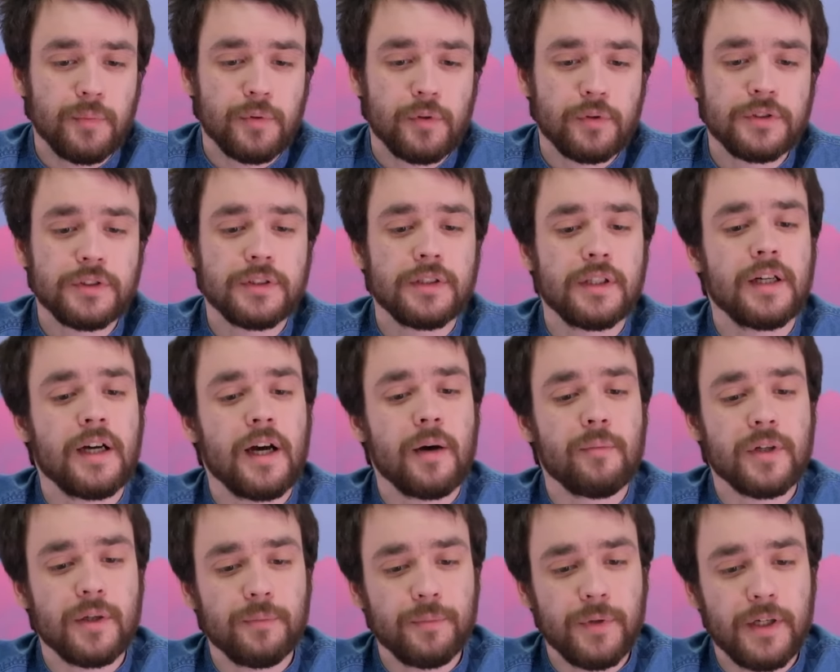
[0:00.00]
просто
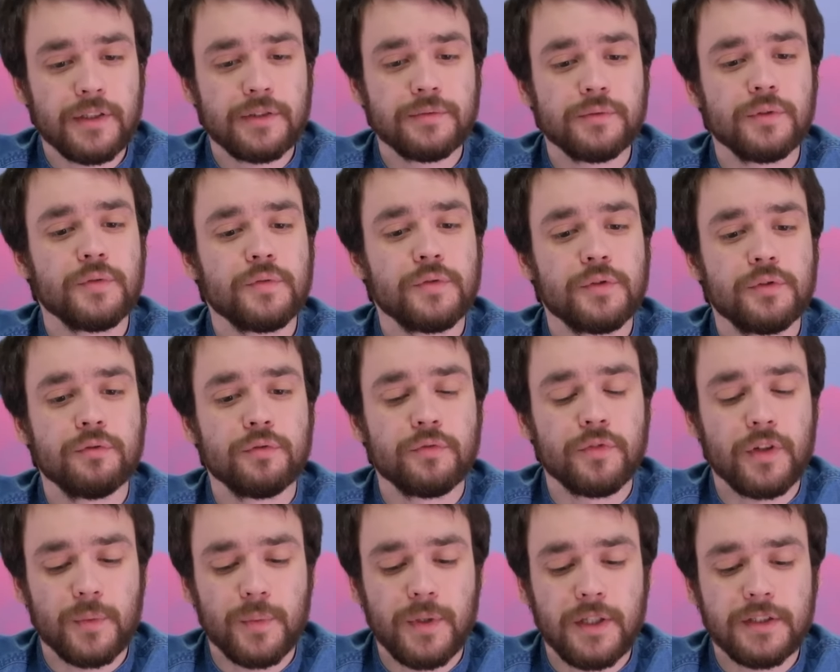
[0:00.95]
обрабатывают всю
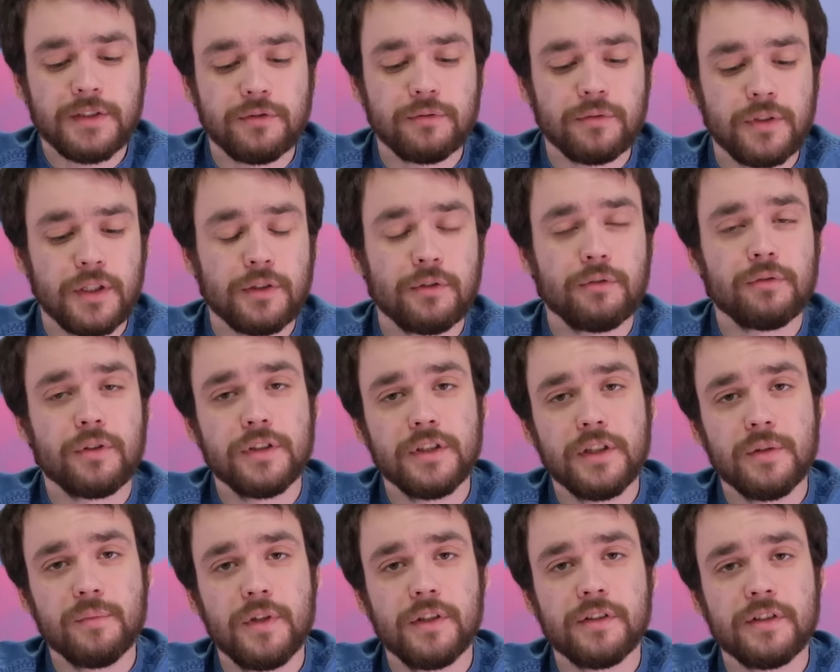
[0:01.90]
информацию, которую
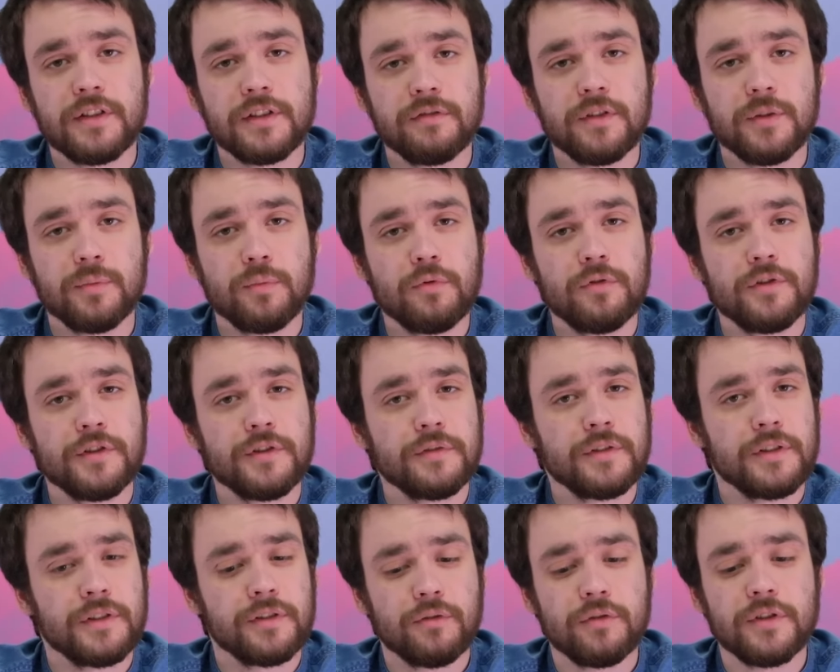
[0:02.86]
они имеют о своих
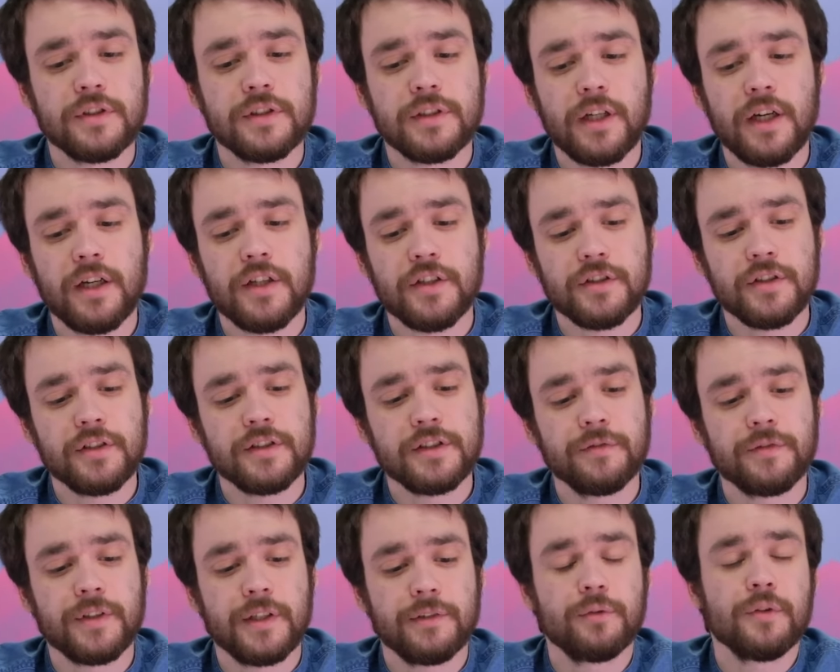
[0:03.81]
пользователях. То есть каждое
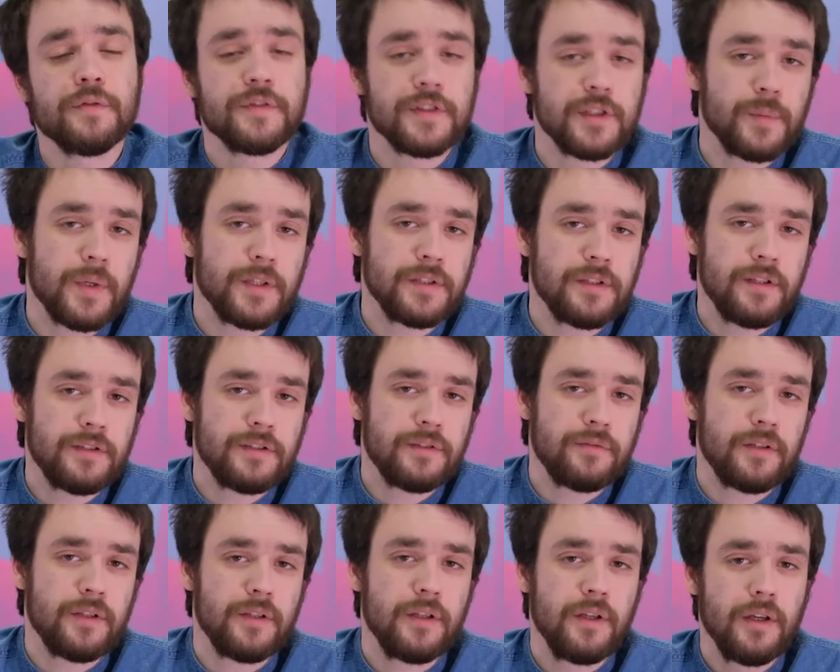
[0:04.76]
цифровое
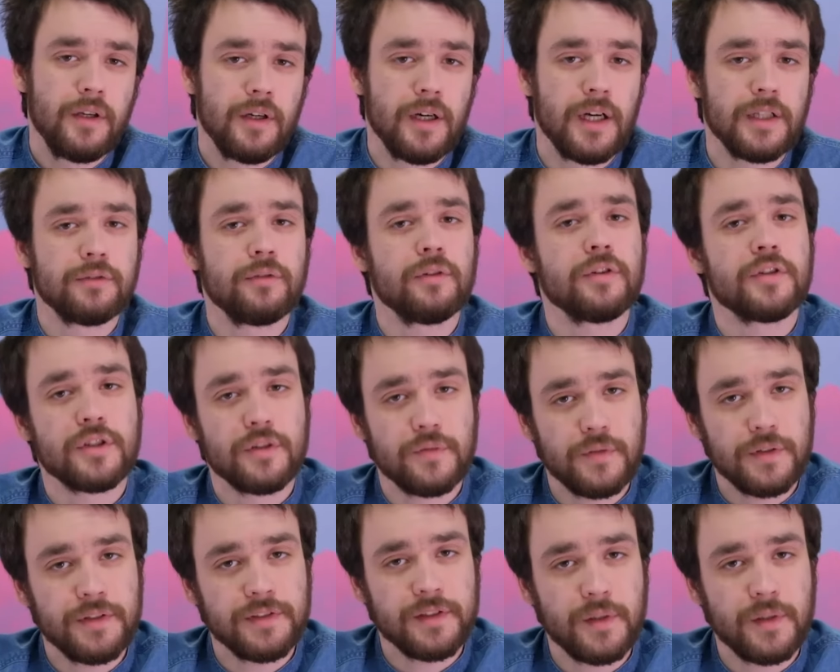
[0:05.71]
взаимодействие, оно очевидно